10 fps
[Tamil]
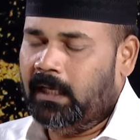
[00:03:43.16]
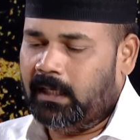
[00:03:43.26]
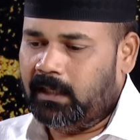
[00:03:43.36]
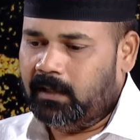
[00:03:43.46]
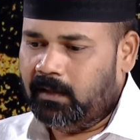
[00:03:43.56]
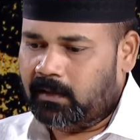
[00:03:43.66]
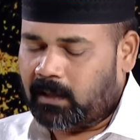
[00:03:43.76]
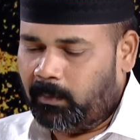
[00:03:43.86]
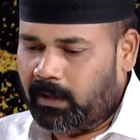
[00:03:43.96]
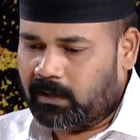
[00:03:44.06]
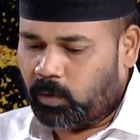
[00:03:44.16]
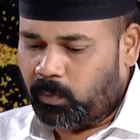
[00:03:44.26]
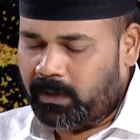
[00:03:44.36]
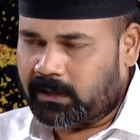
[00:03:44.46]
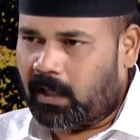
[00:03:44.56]
இங்கு தமிழர்
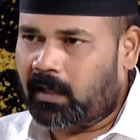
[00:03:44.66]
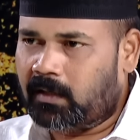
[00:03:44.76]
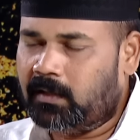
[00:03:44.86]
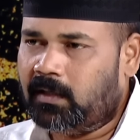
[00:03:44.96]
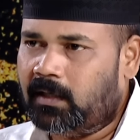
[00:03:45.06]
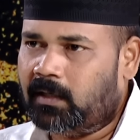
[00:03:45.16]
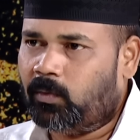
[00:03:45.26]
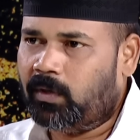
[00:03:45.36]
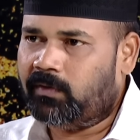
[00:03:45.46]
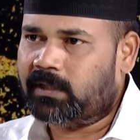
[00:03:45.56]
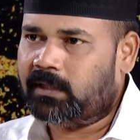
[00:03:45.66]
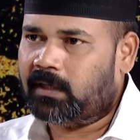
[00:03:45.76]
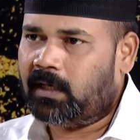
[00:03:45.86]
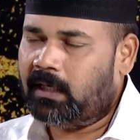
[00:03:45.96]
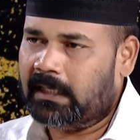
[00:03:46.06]
தொன்மை சார்ந்து இருக்கக்கூடிய
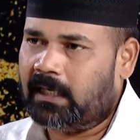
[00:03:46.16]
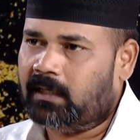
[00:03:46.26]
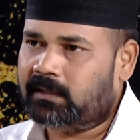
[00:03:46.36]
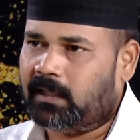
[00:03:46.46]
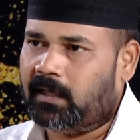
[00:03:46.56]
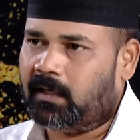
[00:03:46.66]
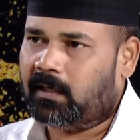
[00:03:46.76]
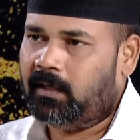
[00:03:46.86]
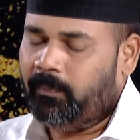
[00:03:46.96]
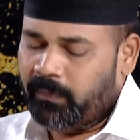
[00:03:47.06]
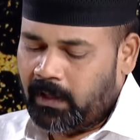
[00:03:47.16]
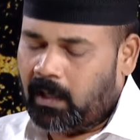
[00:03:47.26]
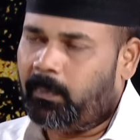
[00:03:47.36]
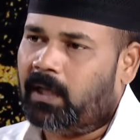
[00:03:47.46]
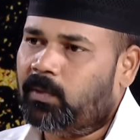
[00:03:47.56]
விஷயத்துக்காக நீங்கள் எல்லாம் சரினாக்கா
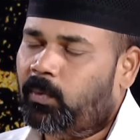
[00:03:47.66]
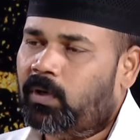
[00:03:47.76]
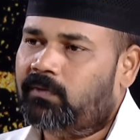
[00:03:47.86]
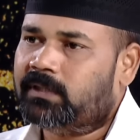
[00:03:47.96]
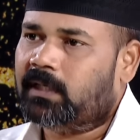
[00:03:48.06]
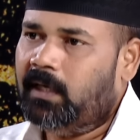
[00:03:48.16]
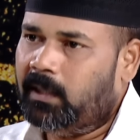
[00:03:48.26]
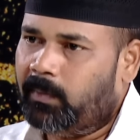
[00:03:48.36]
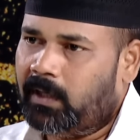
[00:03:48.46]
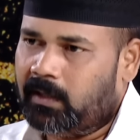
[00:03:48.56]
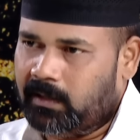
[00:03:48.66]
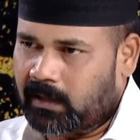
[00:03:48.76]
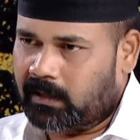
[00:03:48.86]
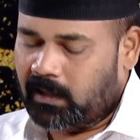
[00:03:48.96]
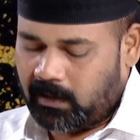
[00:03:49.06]
அப்போ அது போன்ற விஷயங்களை இனிமேட்டு
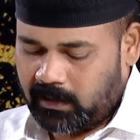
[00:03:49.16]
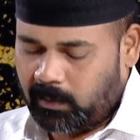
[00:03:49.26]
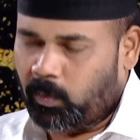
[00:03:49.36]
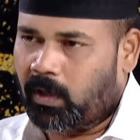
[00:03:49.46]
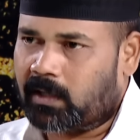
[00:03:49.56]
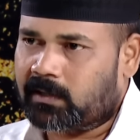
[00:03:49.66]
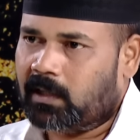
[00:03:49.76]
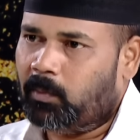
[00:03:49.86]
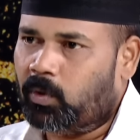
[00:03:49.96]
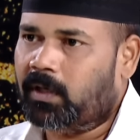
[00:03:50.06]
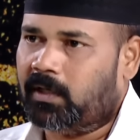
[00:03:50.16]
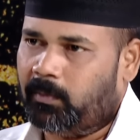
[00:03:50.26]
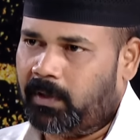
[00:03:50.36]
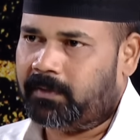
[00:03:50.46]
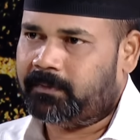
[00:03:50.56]
இந்த திமுக அரசாங்கம் முன்னெடுக்குமா